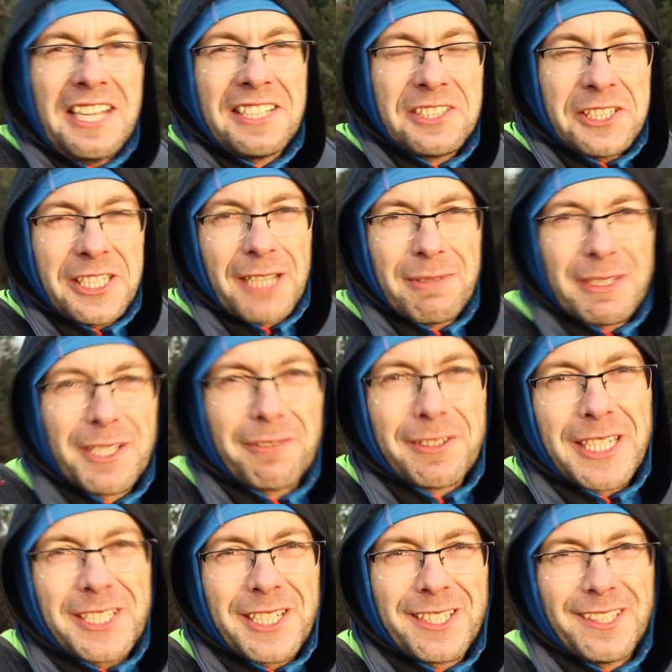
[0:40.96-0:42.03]
Dzisiaj będą
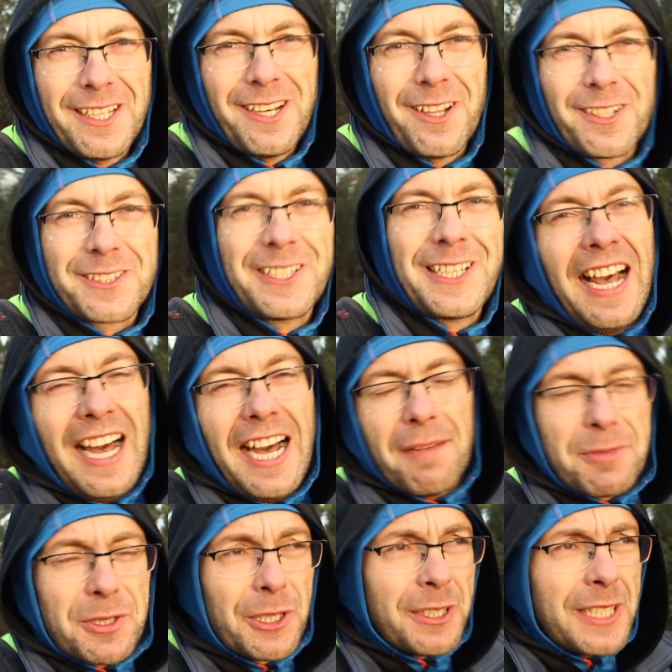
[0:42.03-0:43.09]
jesienne loty.
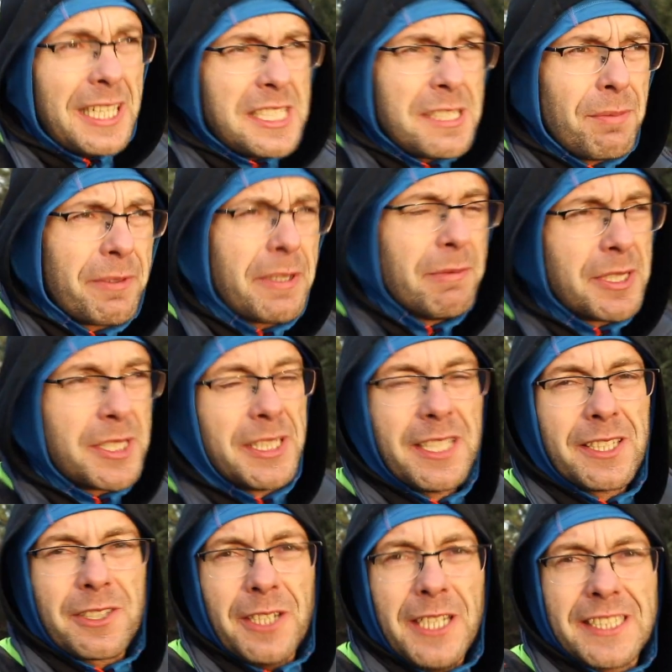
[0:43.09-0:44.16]
A przy okazji powiemy
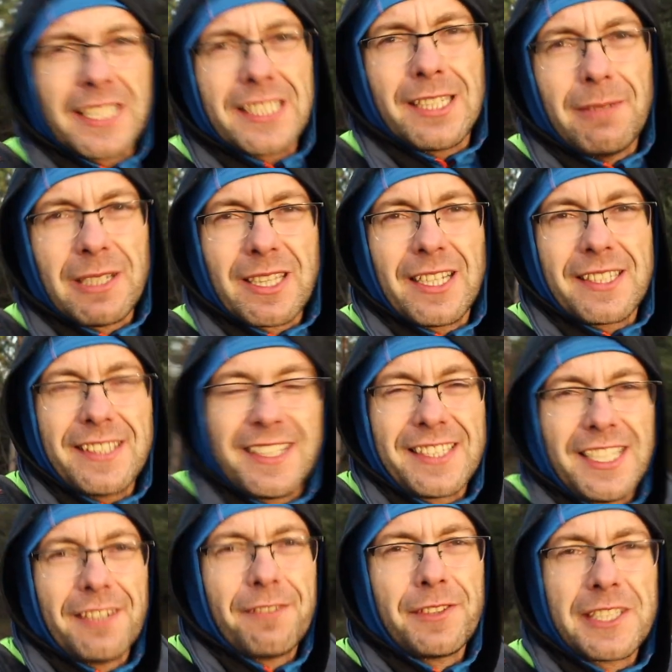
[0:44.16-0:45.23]
sobie trochę na temat
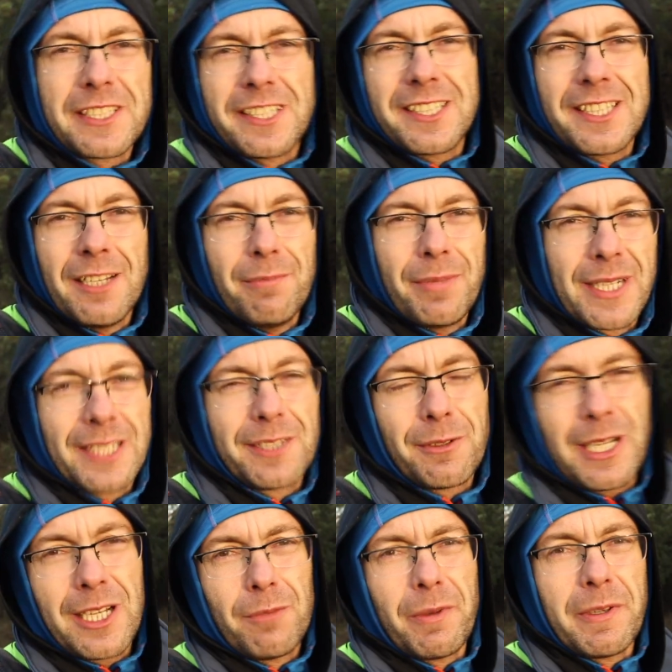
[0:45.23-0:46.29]
latania w niskich temperaturach.